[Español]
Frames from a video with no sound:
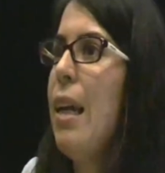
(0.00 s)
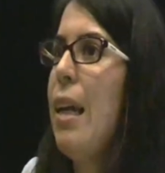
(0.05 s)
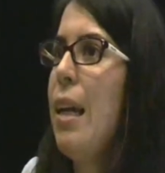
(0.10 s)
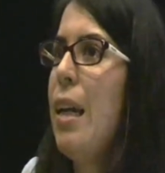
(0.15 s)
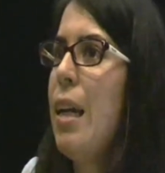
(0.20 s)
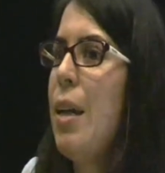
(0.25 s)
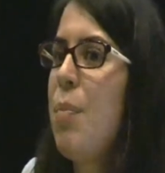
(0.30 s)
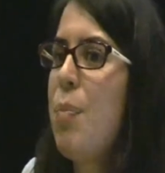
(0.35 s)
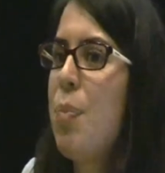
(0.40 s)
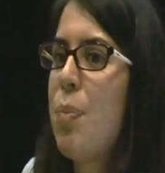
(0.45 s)

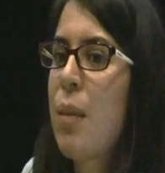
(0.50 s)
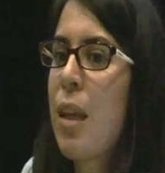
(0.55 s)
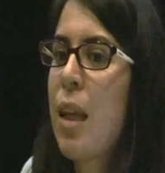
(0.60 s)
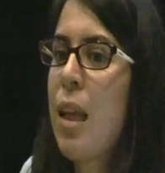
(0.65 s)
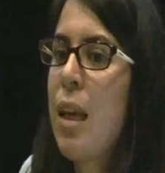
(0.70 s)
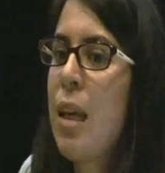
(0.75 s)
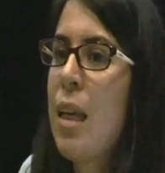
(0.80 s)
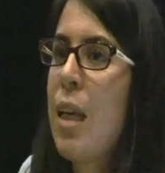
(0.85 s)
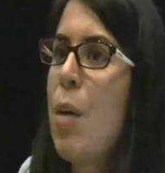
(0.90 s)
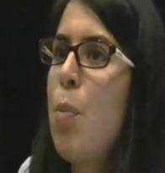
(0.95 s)
em,
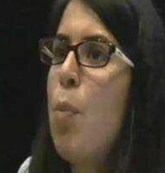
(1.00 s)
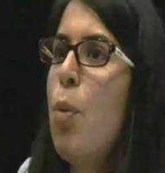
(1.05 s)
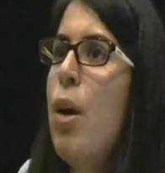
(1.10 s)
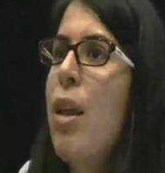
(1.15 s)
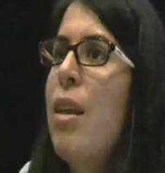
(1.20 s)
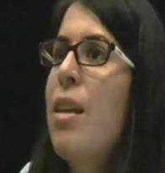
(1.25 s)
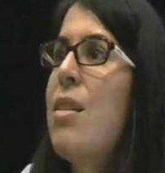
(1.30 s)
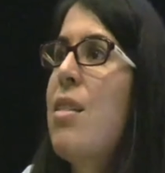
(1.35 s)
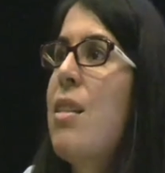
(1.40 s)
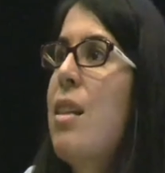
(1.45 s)
qué
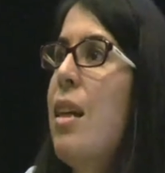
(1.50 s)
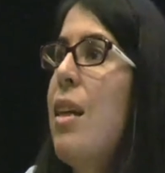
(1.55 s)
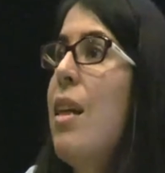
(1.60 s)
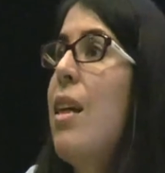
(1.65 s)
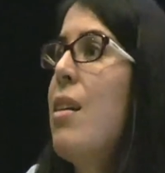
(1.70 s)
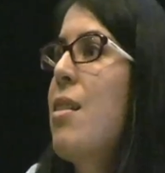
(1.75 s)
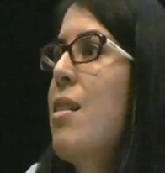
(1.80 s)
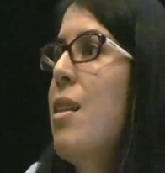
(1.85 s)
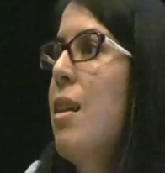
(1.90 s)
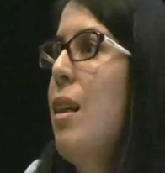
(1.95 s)
pueden ser y
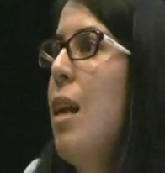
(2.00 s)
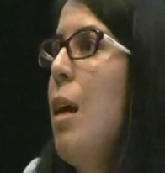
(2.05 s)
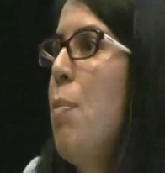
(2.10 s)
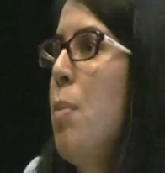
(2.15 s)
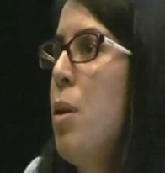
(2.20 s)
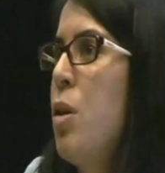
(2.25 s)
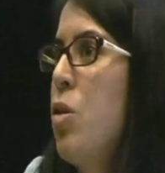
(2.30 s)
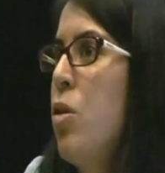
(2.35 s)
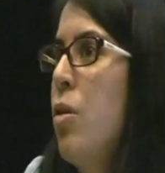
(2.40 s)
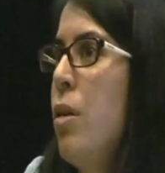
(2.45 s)
hacer las
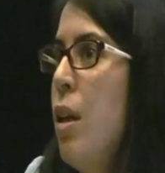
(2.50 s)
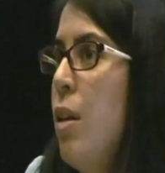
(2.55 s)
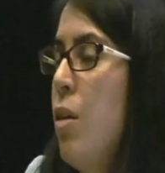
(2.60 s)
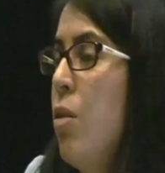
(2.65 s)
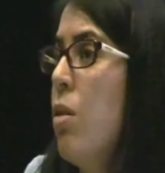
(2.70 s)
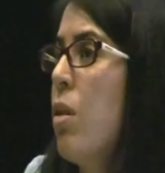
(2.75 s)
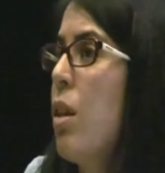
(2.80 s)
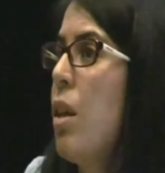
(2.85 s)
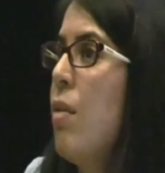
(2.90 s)
personas, ¿no?